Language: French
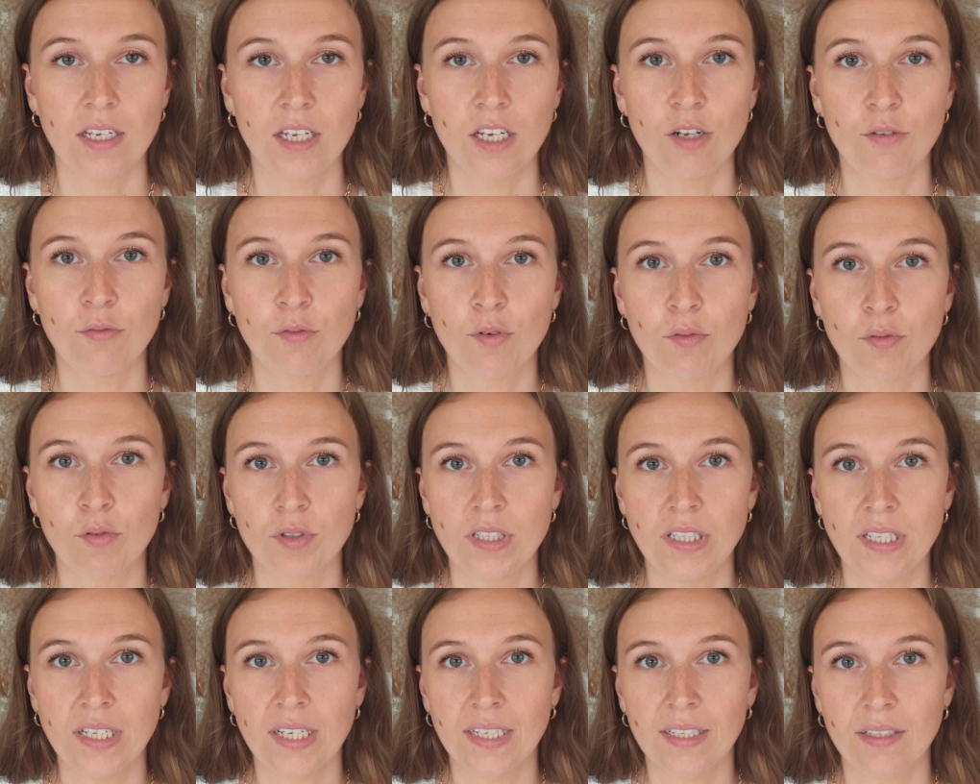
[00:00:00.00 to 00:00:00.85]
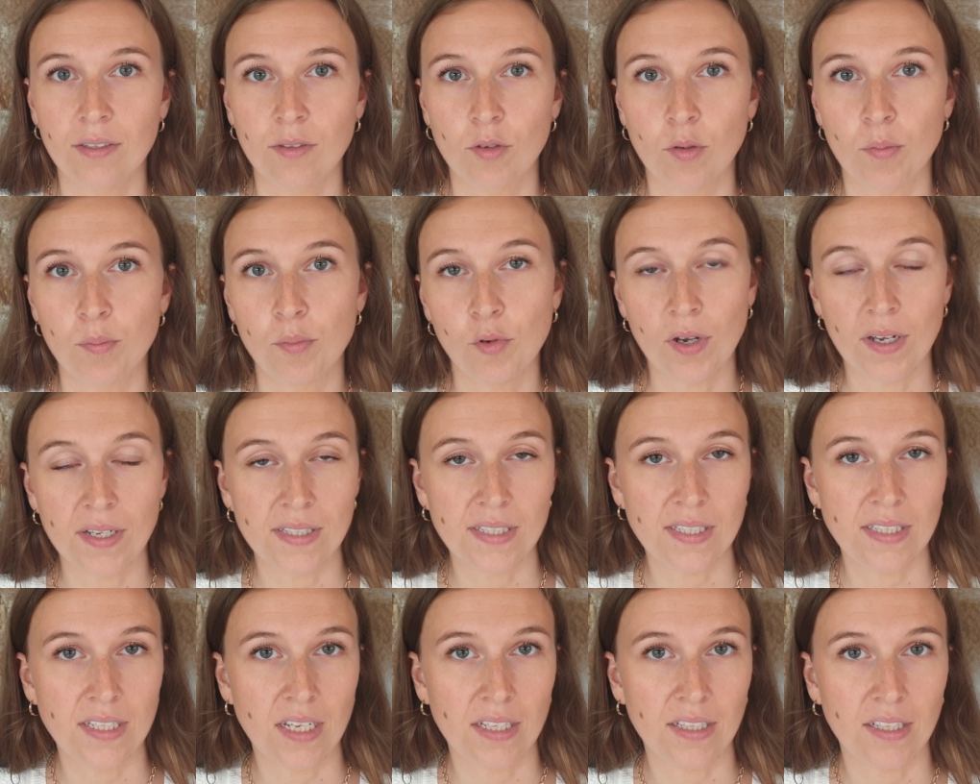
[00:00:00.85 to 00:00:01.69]
Il faut vous dire que pour un
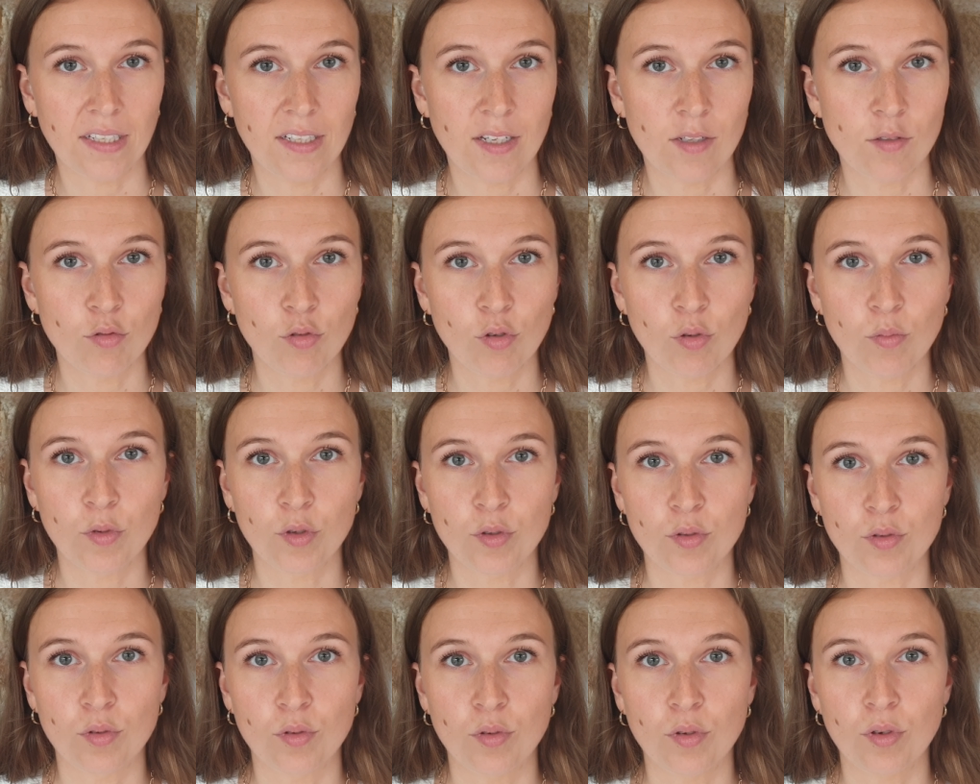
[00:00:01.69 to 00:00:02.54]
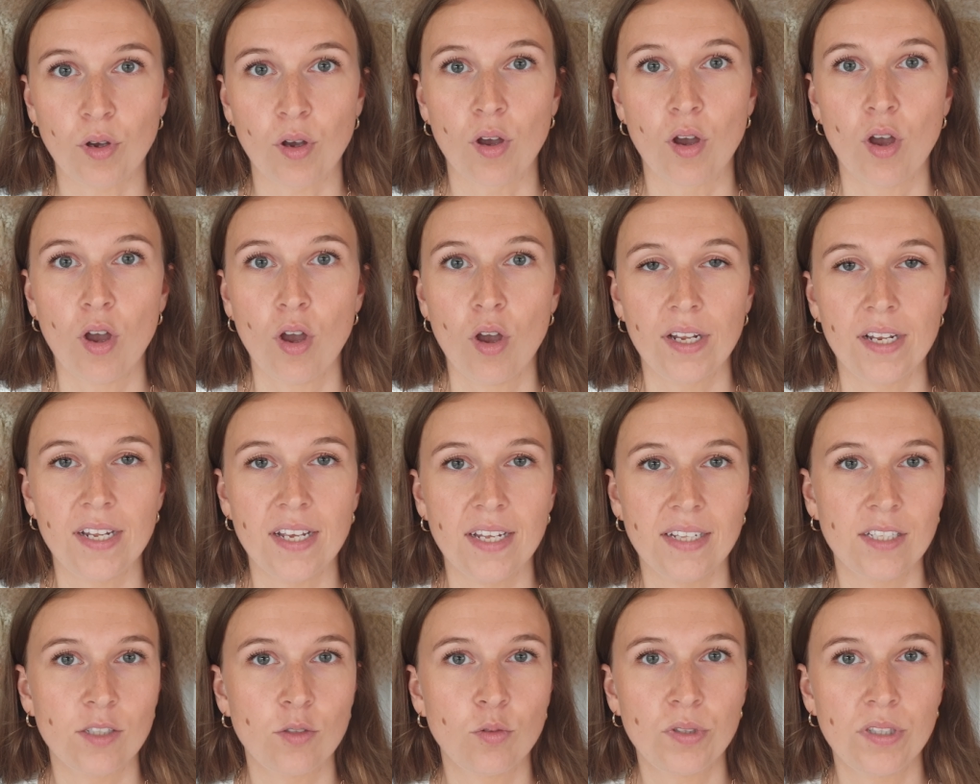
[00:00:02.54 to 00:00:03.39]
site internet sur mesure, il y
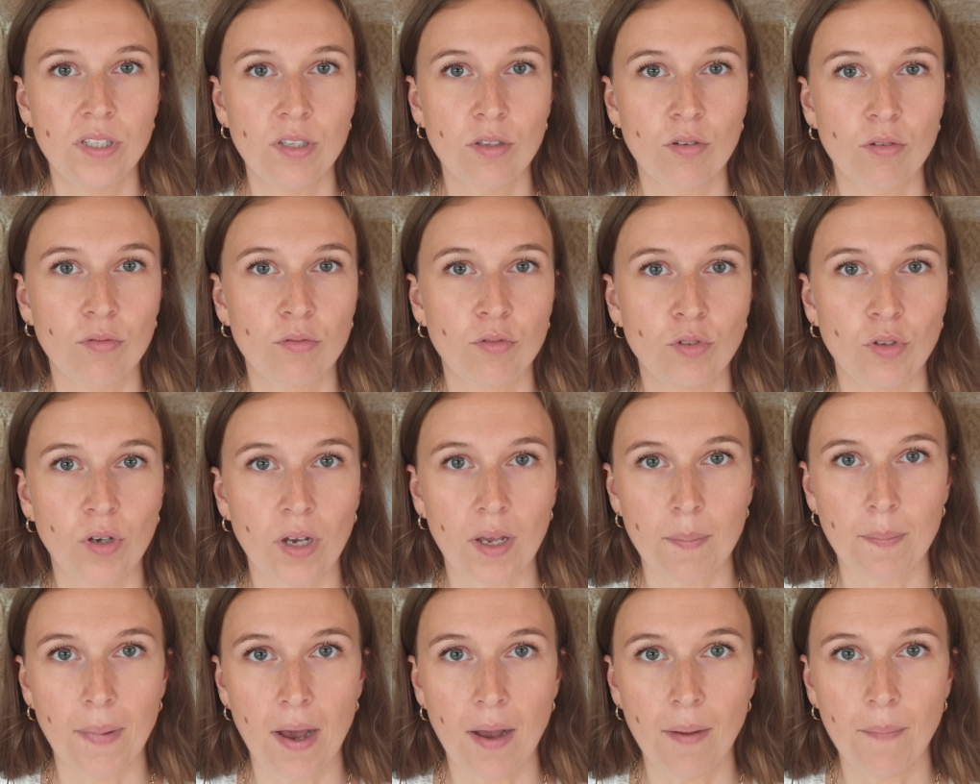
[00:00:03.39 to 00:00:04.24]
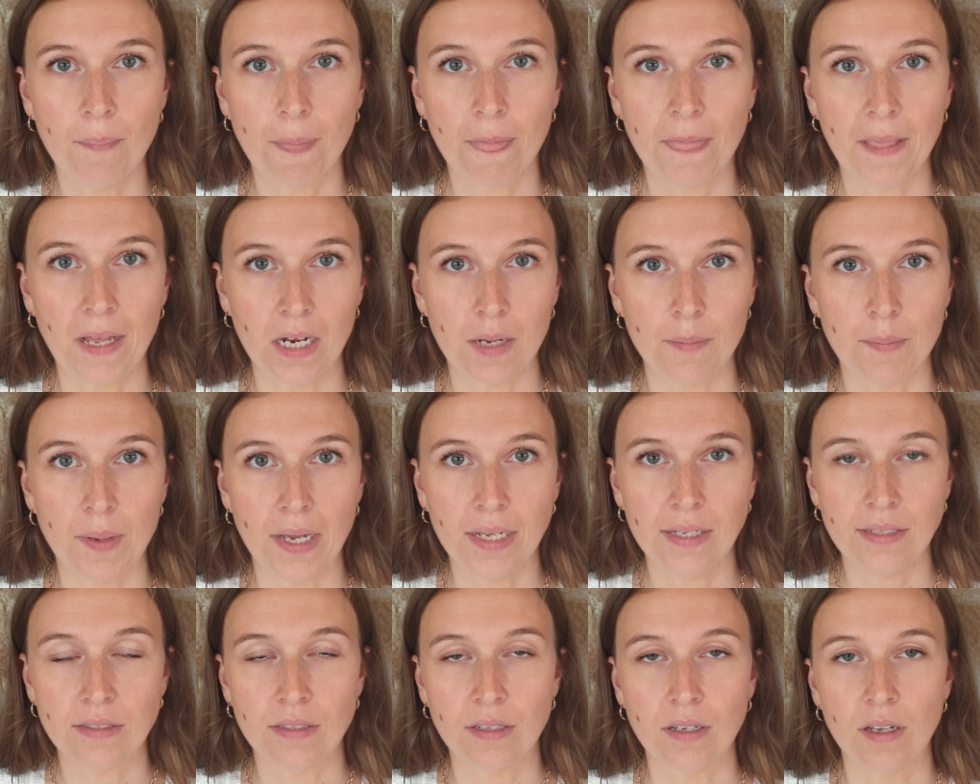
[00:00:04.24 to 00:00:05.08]
a des outils que vous n'aurez pas à la
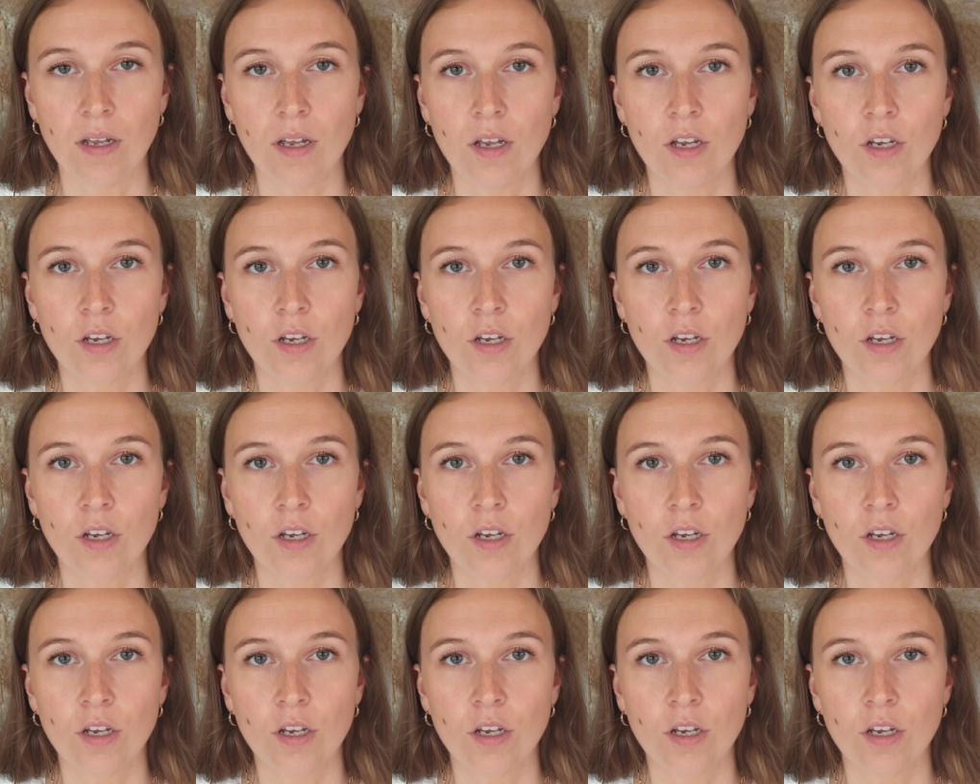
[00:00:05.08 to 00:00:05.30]
base,